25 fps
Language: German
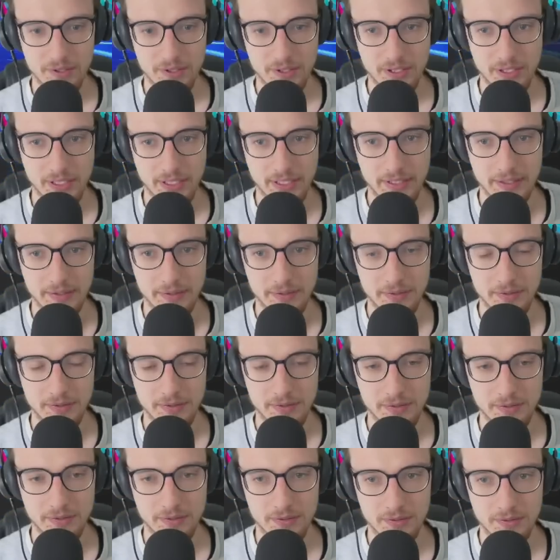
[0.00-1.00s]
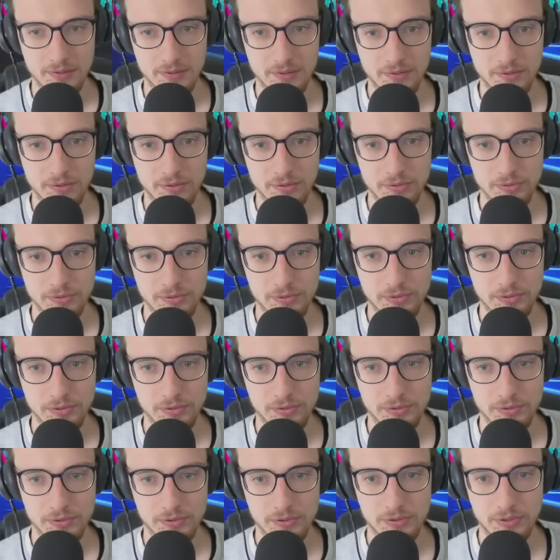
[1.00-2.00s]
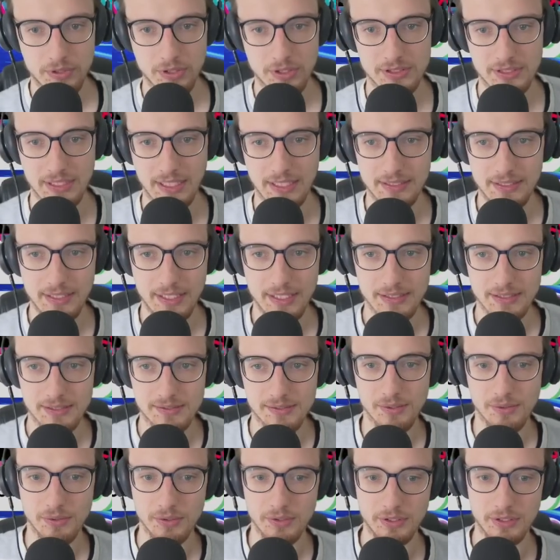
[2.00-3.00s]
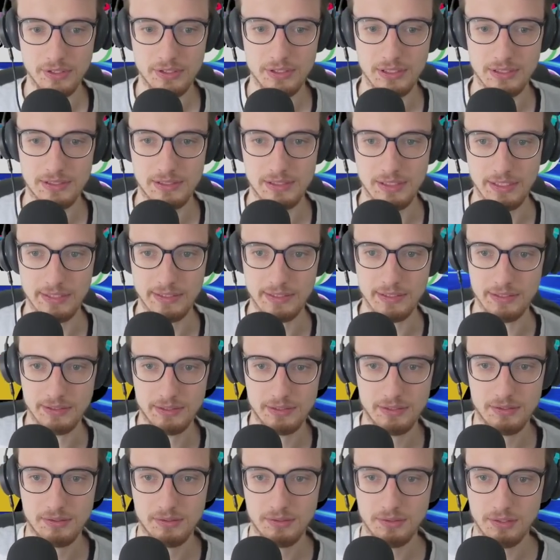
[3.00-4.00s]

Okay. Interessante erste Runde tatsächlich.